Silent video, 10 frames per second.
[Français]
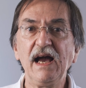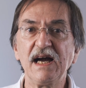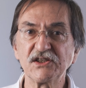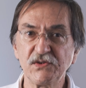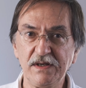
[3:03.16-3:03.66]

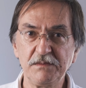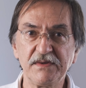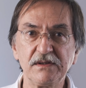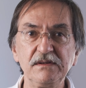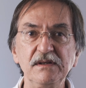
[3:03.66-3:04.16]

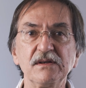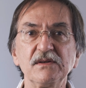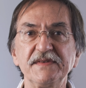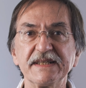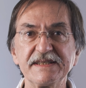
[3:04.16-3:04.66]
Actuellement,
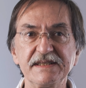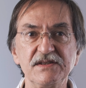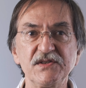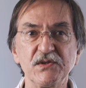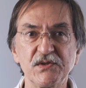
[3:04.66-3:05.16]
on
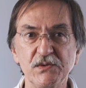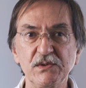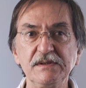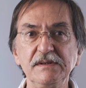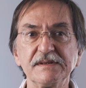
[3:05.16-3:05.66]
vaccine
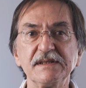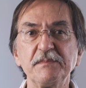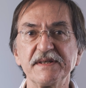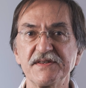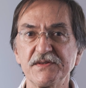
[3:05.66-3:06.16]
surtout des
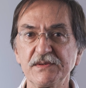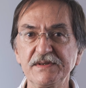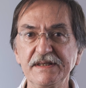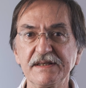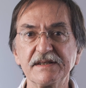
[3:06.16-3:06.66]

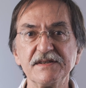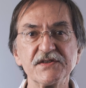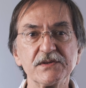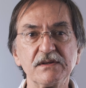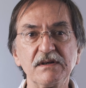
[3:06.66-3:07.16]
personnes qui
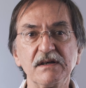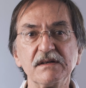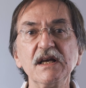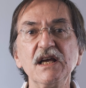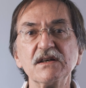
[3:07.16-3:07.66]
sont
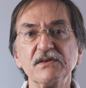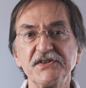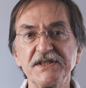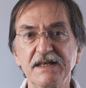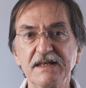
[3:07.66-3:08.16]
en
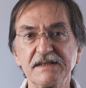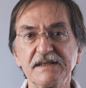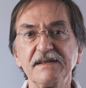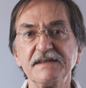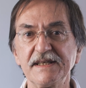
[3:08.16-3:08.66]
contact
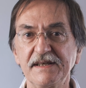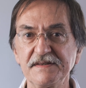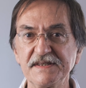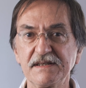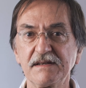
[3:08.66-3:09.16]

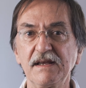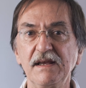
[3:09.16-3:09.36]
intense